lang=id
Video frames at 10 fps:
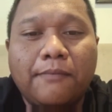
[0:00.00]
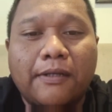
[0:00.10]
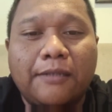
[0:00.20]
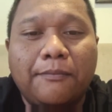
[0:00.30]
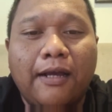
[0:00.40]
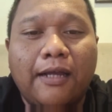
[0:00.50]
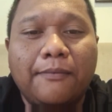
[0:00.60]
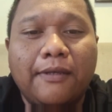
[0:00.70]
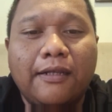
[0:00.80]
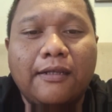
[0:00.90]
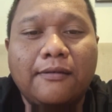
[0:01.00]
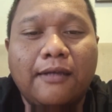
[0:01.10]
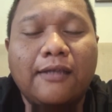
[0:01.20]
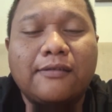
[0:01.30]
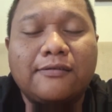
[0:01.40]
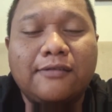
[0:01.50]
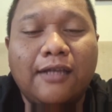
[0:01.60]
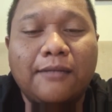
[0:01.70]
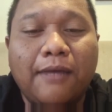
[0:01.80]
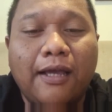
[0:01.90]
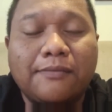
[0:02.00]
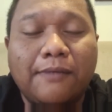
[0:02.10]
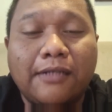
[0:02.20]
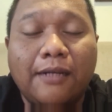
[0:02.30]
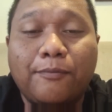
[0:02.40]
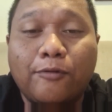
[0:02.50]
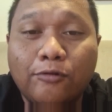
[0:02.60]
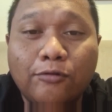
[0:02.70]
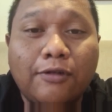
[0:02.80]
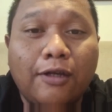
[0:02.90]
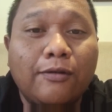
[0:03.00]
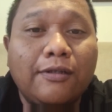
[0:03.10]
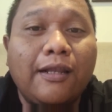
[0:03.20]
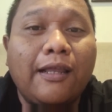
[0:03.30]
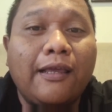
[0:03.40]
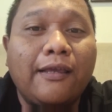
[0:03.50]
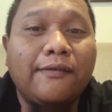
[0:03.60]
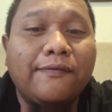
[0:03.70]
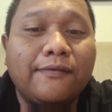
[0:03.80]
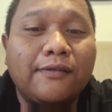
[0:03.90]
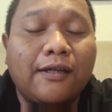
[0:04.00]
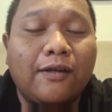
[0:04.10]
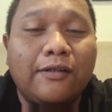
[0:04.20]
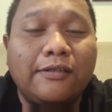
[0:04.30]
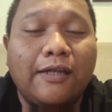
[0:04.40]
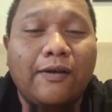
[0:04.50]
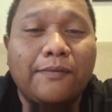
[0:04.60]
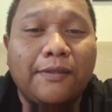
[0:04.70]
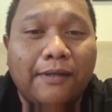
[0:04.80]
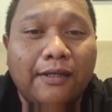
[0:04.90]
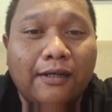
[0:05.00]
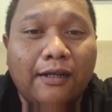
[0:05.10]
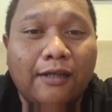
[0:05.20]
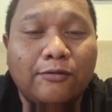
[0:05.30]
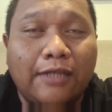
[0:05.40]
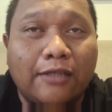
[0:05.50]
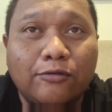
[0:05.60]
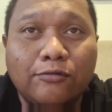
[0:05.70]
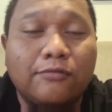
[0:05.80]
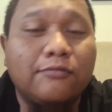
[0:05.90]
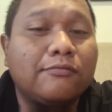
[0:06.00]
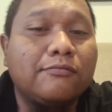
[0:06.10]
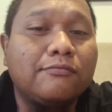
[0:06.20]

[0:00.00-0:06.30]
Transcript: pertimbangan milih jangan bahas masalah produk kalau di live Entah kalau dijawab gimana kan aku satu